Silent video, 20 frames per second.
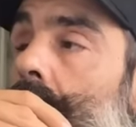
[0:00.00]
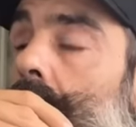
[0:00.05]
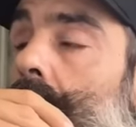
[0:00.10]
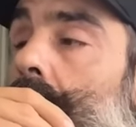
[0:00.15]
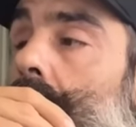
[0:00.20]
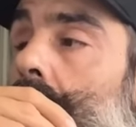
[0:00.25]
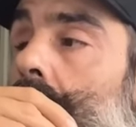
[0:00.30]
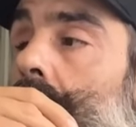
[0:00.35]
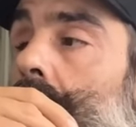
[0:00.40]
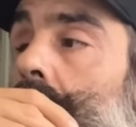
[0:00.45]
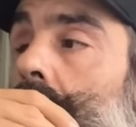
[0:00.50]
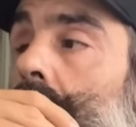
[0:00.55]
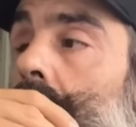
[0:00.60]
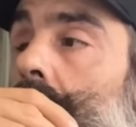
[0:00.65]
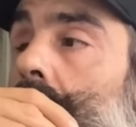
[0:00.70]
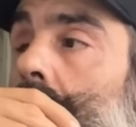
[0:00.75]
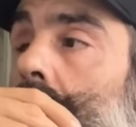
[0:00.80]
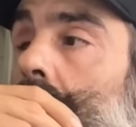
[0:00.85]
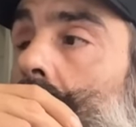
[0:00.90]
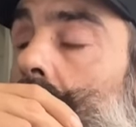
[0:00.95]

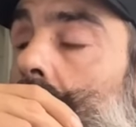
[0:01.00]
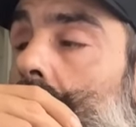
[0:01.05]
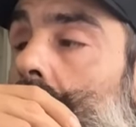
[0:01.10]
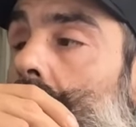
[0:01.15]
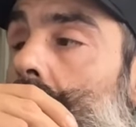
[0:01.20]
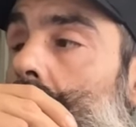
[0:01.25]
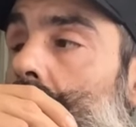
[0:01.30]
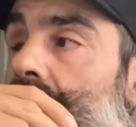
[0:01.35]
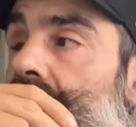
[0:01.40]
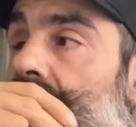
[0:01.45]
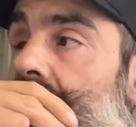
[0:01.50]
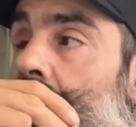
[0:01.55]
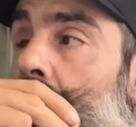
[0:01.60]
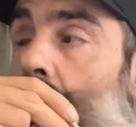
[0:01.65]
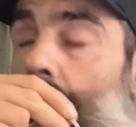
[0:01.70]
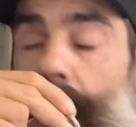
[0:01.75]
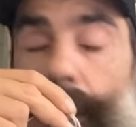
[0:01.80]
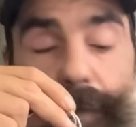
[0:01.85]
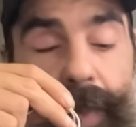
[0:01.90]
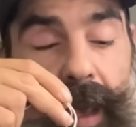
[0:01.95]
euh, qui
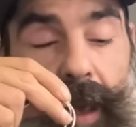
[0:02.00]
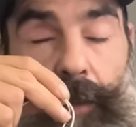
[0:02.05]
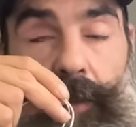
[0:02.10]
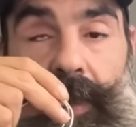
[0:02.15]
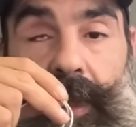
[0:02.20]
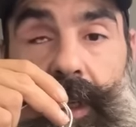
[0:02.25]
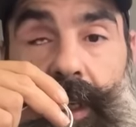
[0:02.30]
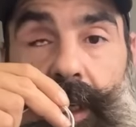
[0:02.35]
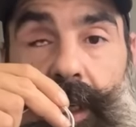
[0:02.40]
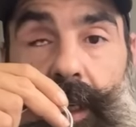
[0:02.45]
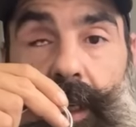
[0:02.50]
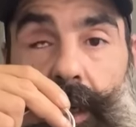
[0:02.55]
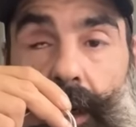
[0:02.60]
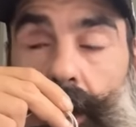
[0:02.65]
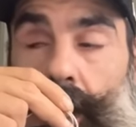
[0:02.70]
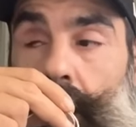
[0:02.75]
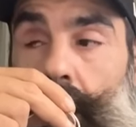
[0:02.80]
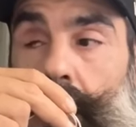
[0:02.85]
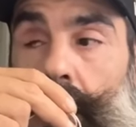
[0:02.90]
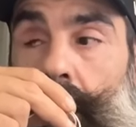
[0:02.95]
leur a permis,
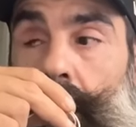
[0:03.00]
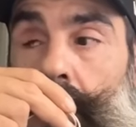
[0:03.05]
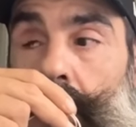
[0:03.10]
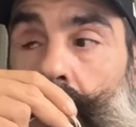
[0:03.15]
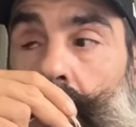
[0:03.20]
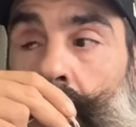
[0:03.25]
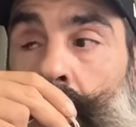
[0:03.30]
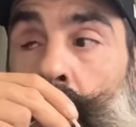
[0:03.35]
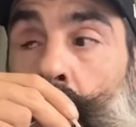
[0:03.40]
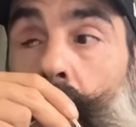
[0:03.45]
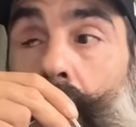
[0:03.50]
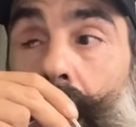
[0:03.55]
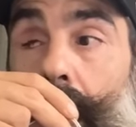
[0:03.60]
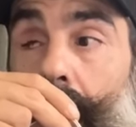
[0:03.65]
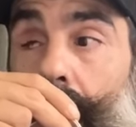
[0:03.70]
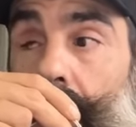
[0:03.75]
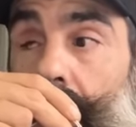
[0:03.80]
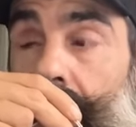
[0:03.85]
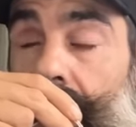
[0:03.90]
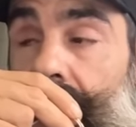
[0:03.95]
euh,
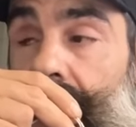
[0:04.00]
moi,